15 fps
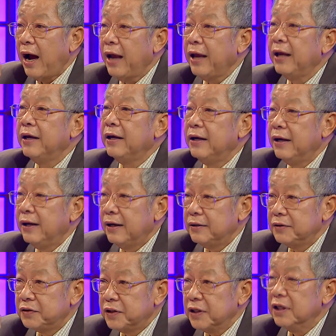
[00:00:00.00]
ให้
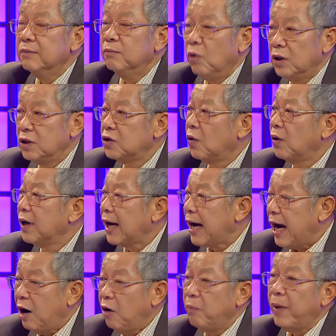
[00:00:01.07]
สื่อมวลชน
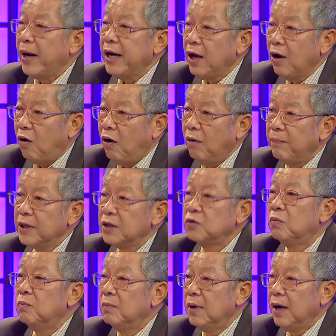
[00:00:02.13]
เข้าไปในห้องประ
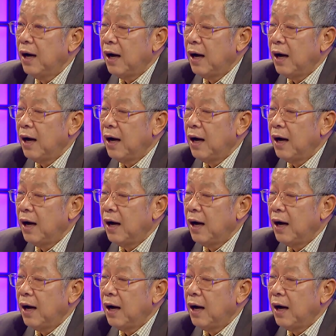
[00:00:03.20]
ชุม